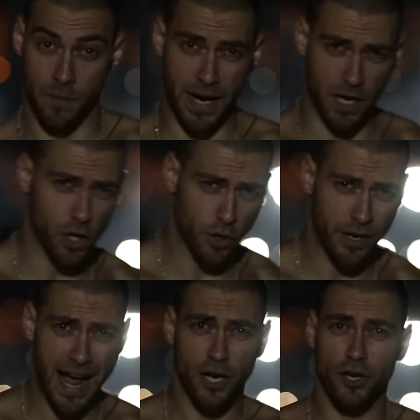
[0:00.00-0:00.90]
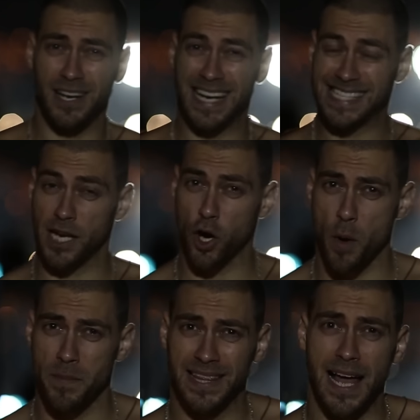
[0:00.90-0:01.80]
Para lograrlo les
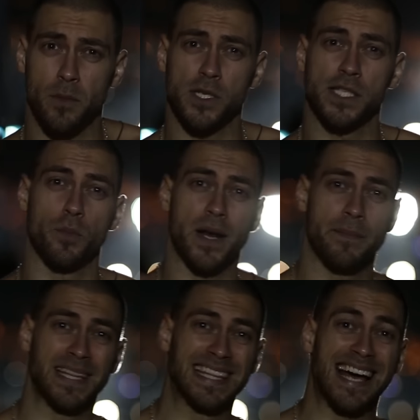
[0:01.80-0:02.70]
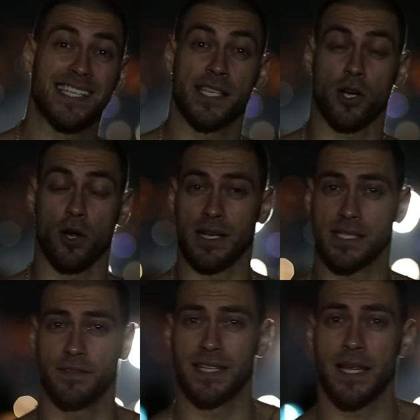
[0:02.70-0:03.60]
recomendamos suplementarse con
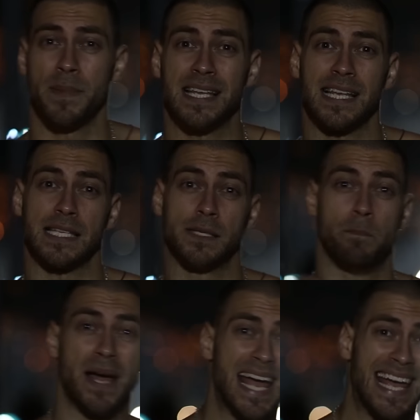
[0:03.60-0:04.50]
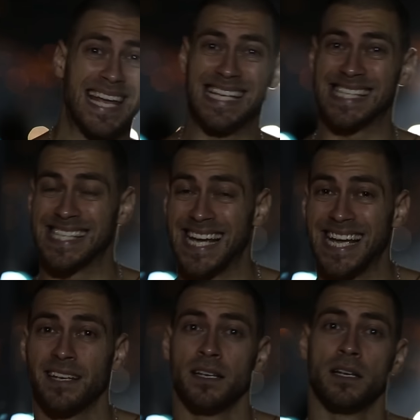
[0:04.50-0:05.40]
las vitaminas B y
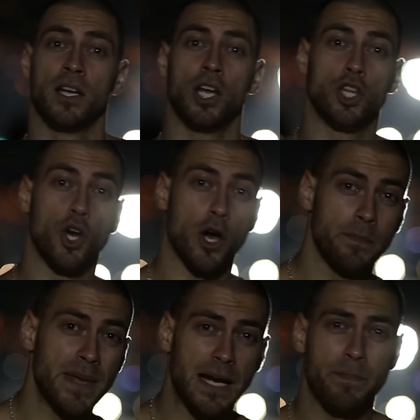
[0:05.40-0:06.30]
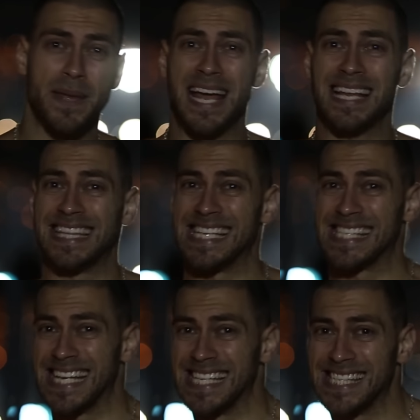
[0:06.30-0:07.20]
C, dormir bien,
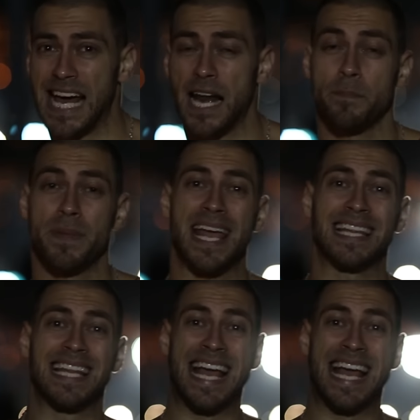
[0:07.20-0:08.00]
descansar bien,